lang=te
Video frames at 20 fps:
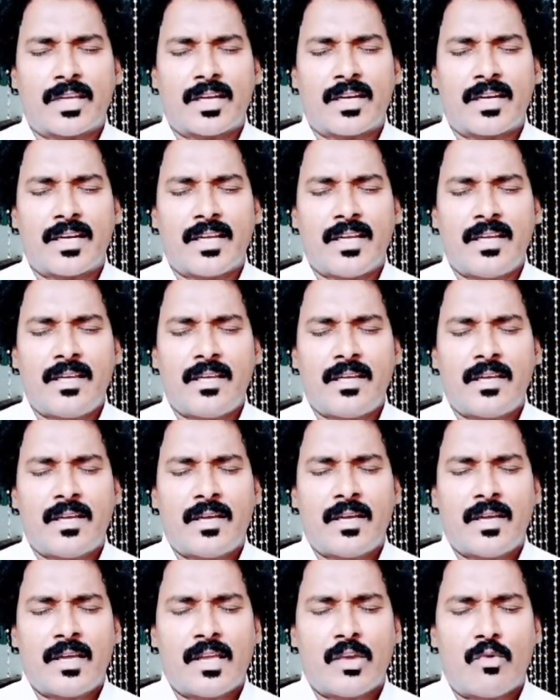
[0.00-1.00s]
తండ్రి
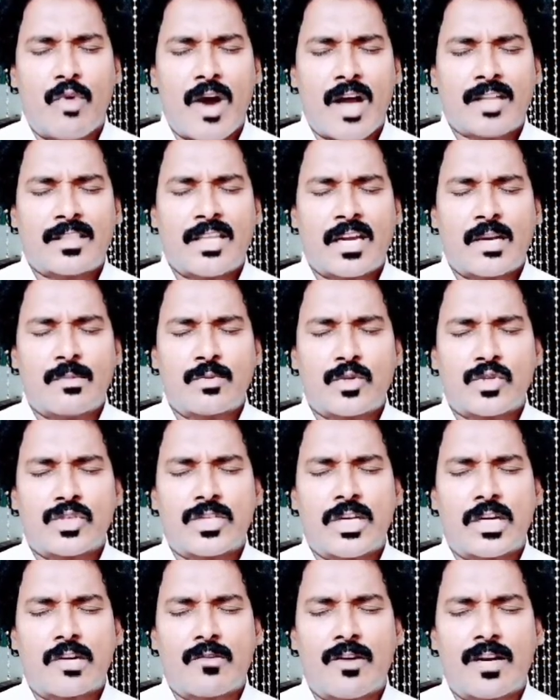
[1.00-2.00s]
ఈ వాగ్దానం
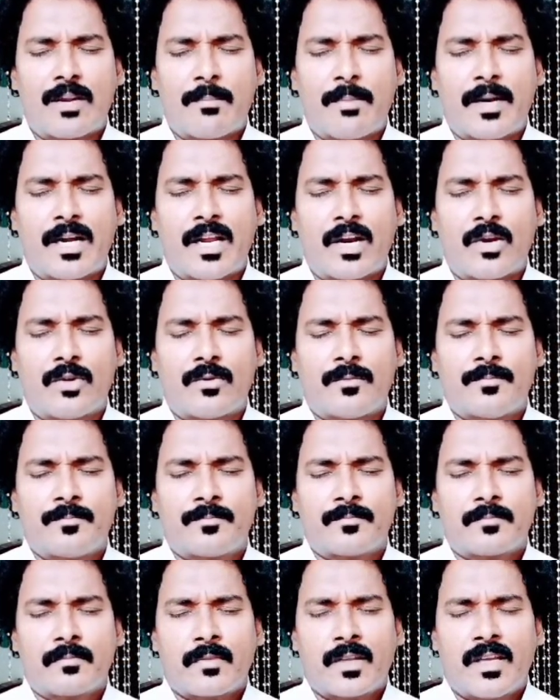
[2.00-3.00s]
చూసినటువంటి బిడ్డలు
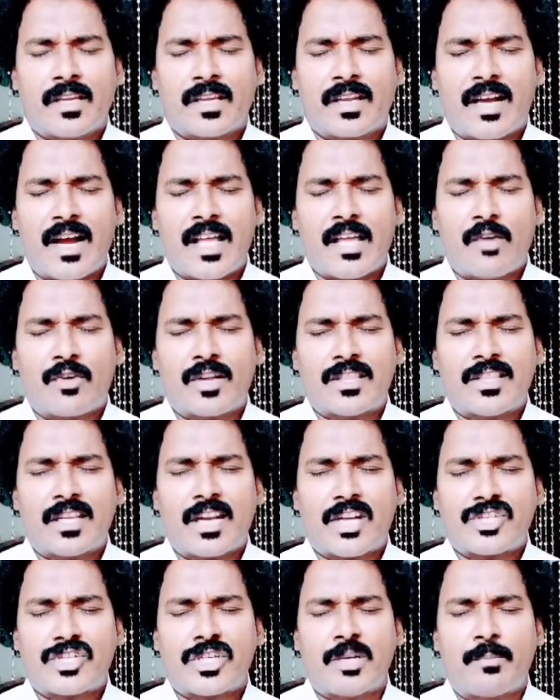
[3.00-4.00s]
ఇంకా ఎవరైతే
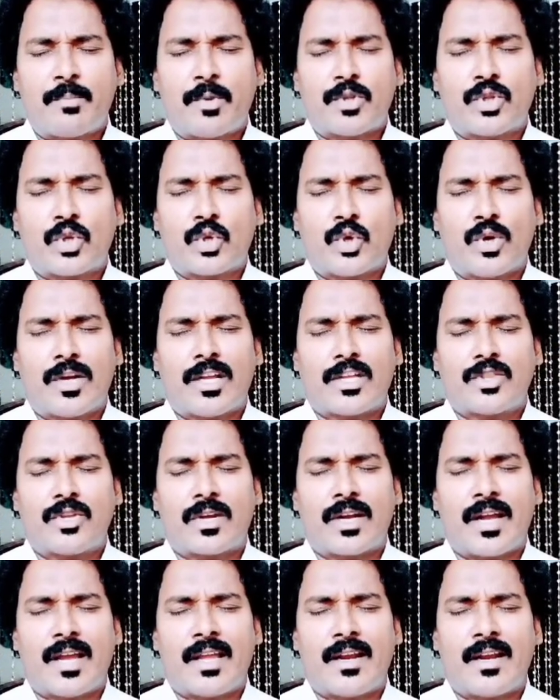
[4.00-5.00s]
రక్షణ పొందుకోలేదో
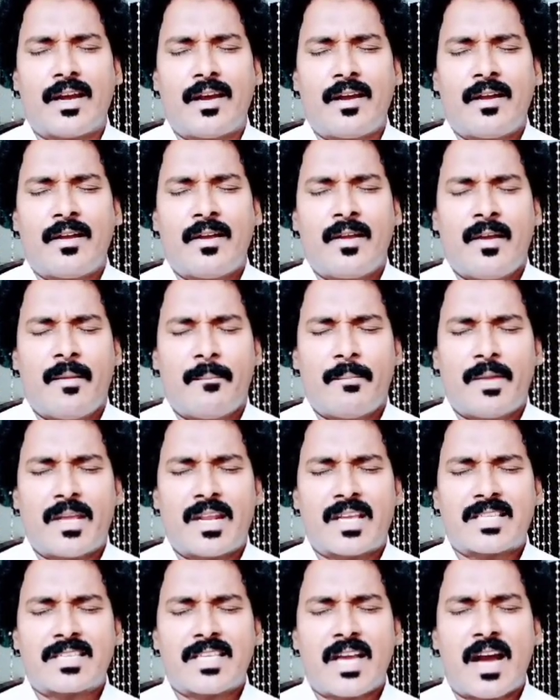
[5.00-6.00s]
నాయన
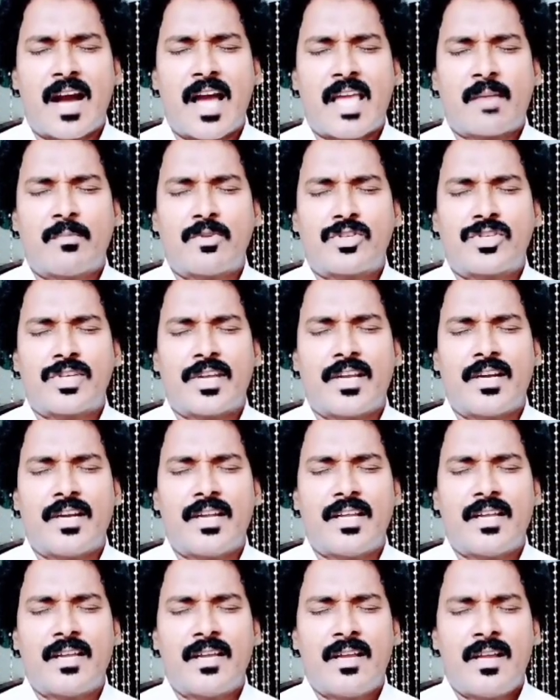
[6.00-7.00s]
మీరే సహాయము
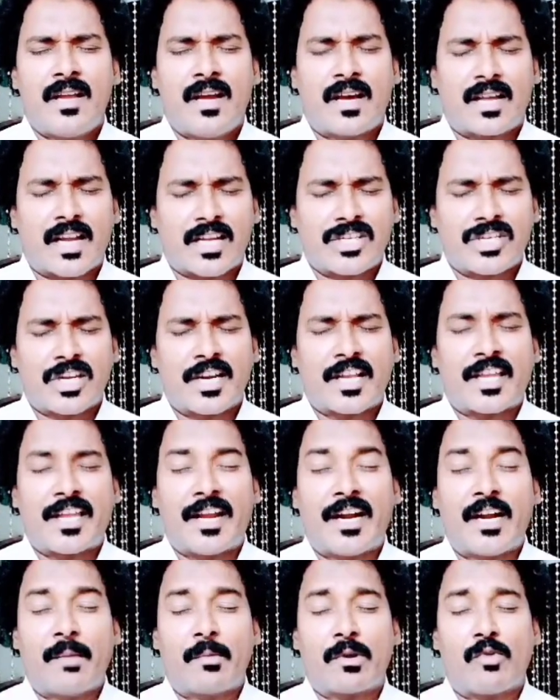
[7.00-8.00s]
చేయండి రక్షణ
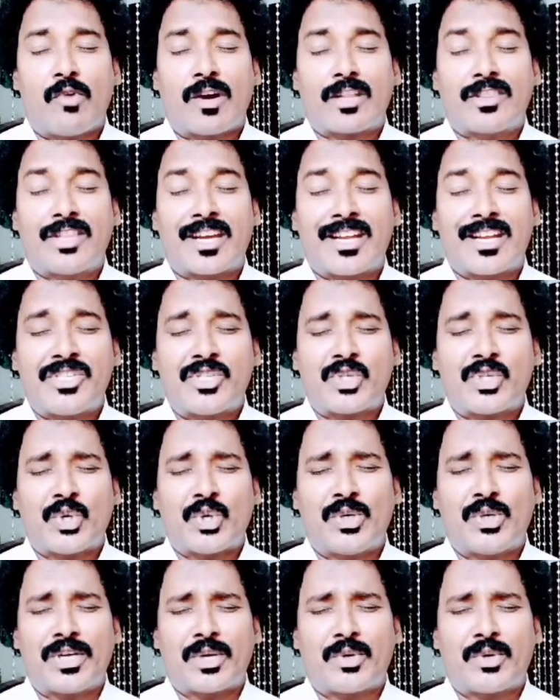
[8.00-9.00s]
కేడమును వారు
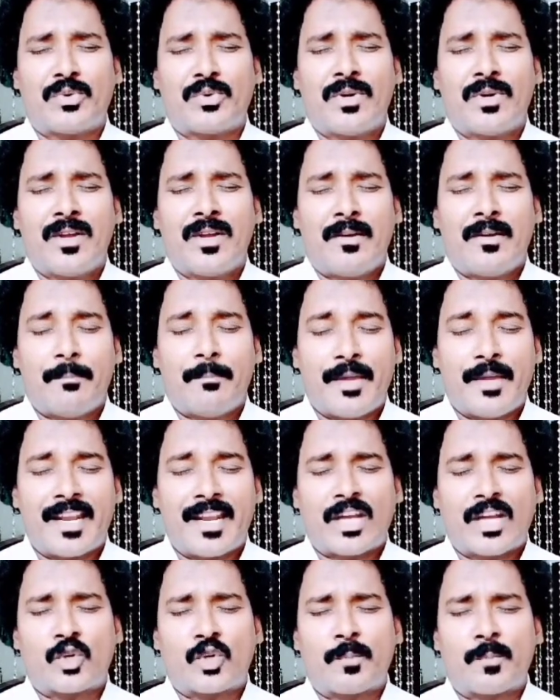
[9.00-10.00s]
ధరించుకున్నట్టుకు మీరే
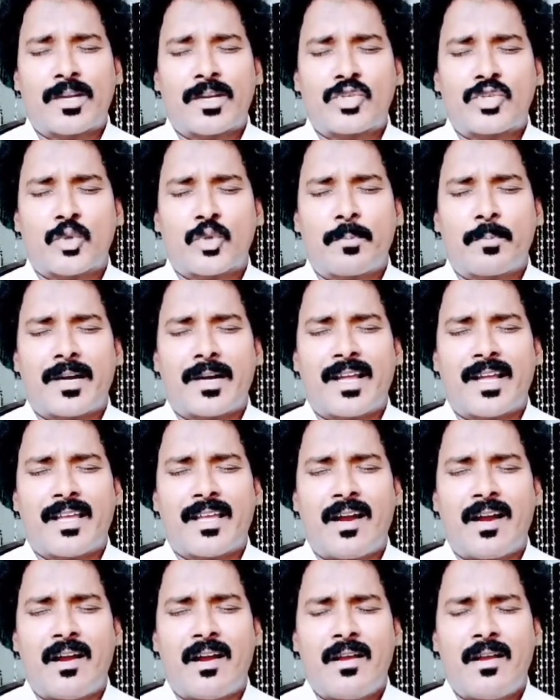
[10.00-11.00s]
కృపను చూపండి అయ్యా
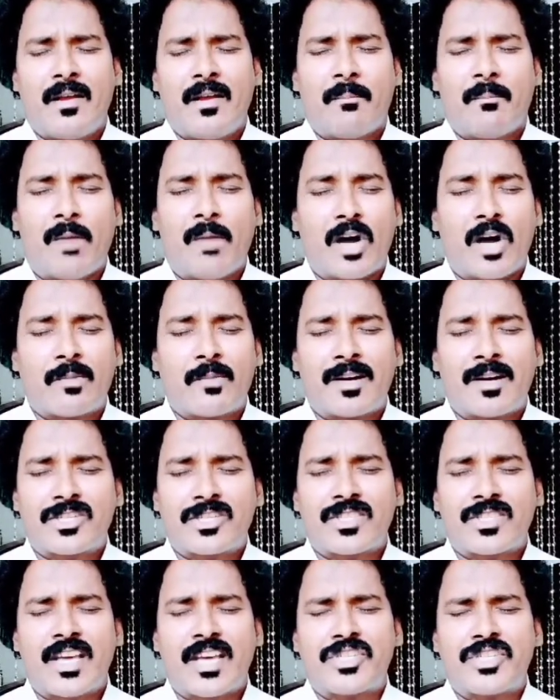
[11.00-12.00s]
మారు మనసు
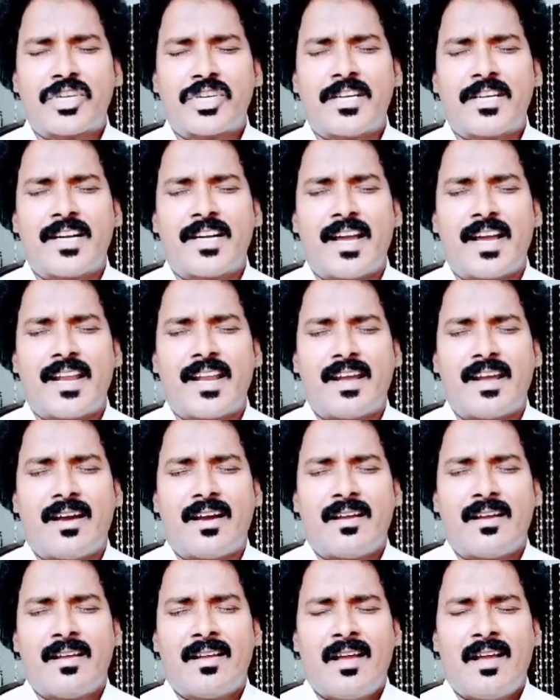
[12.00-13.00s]
దయచేయండి నాయన
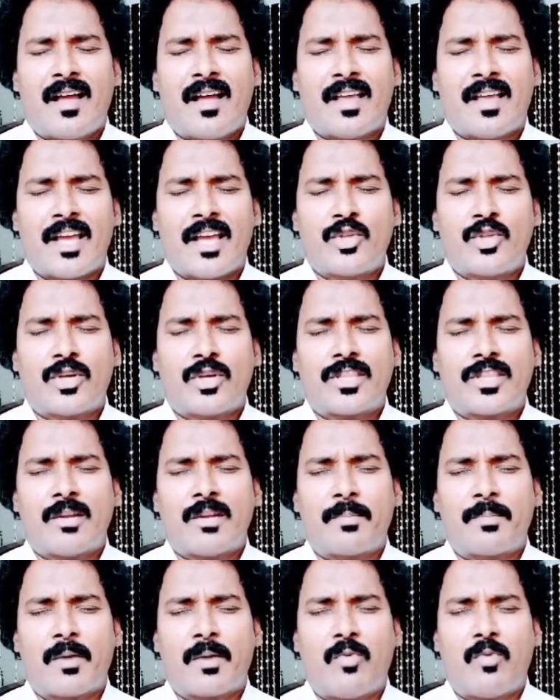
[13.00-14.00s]
అయ్యా ఇదిగో తన
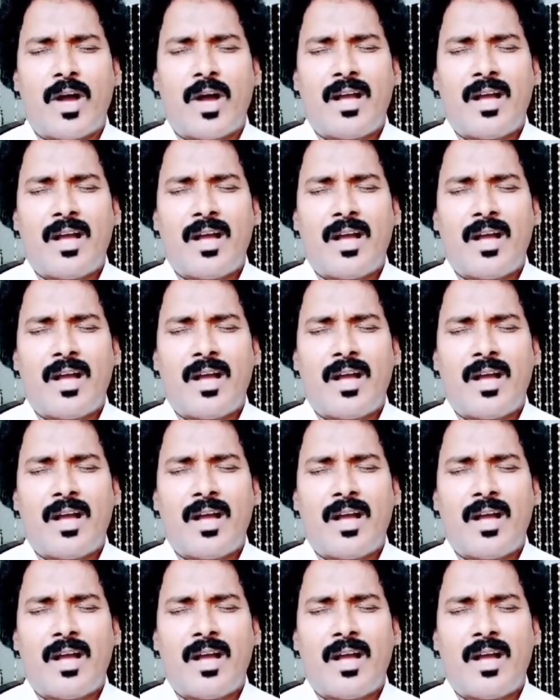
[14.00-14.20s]
ప్రభు